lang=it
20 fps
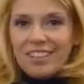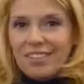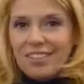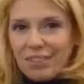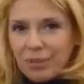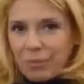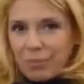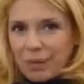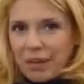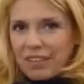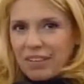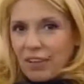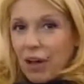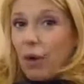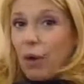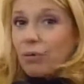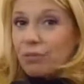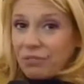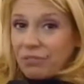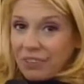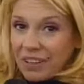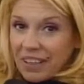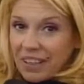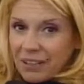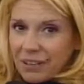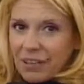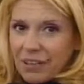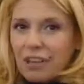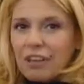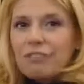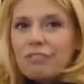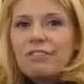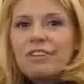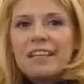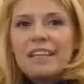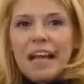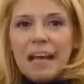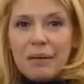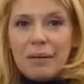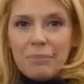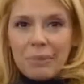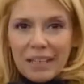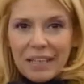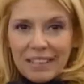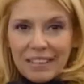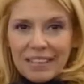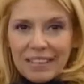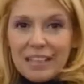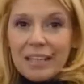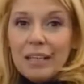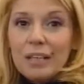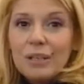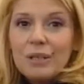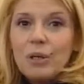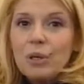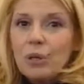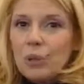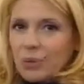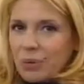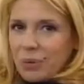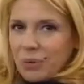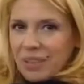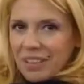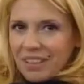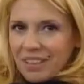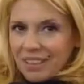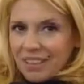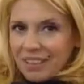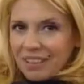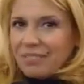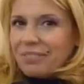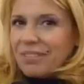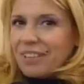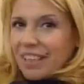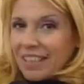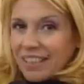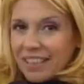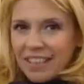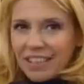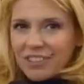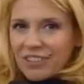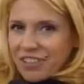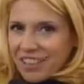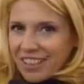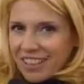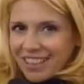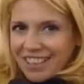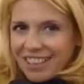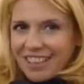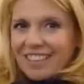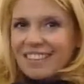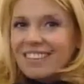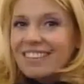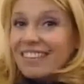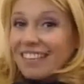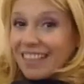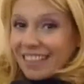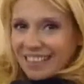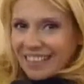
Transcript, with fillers: di sorpresa, ovvero finalmente lui viene a cena da